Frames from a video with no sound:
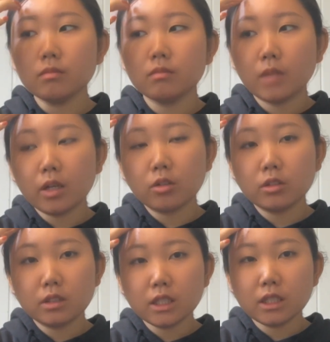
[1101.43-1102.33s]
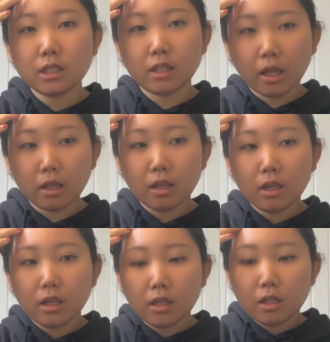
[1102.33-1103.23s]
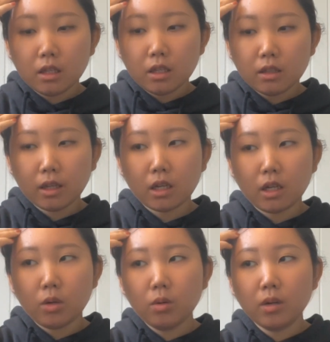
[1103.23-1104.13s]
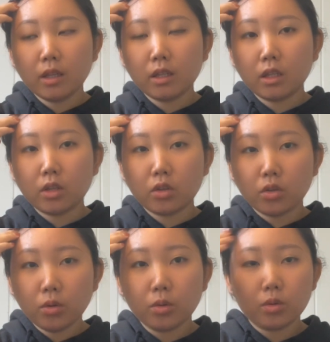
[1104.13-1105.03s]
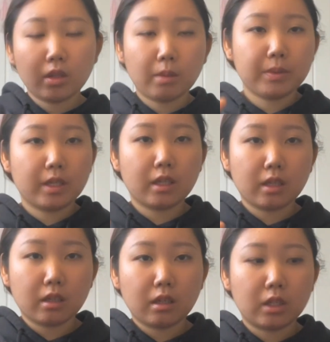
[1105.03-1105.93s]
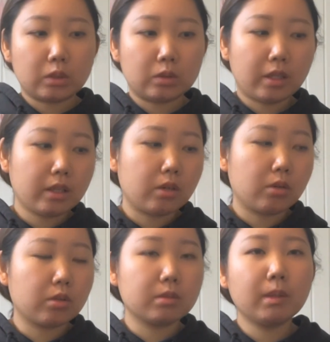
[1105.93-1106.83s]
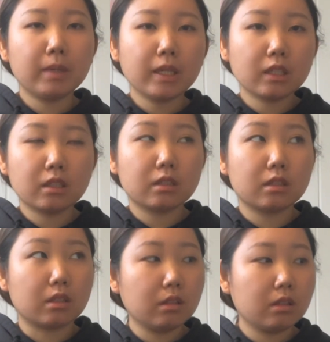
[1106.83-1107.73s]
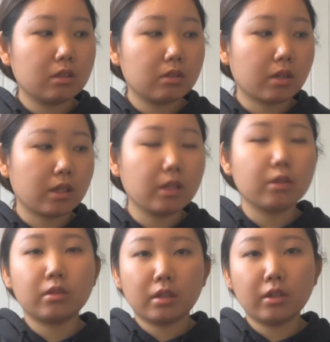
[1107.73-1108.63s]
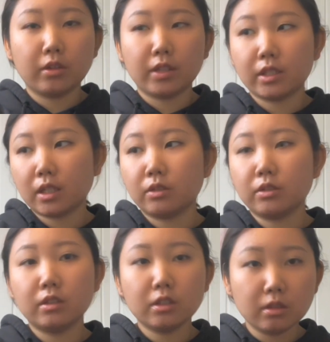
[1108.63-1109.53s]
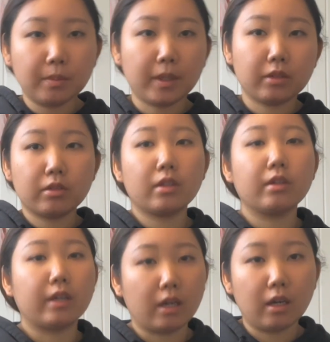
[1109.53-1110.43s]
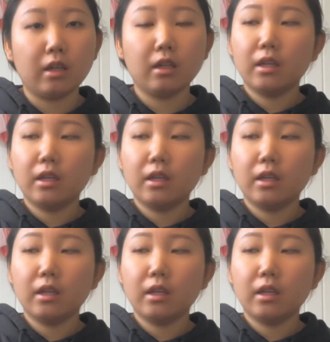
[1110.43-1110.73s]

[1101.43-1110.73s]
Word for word: でこっち来てなんかオーガニックのナプキンあのなんだろうコスメバイキッチンとかに売ってるようなやつが普通にスーパーに売ってるから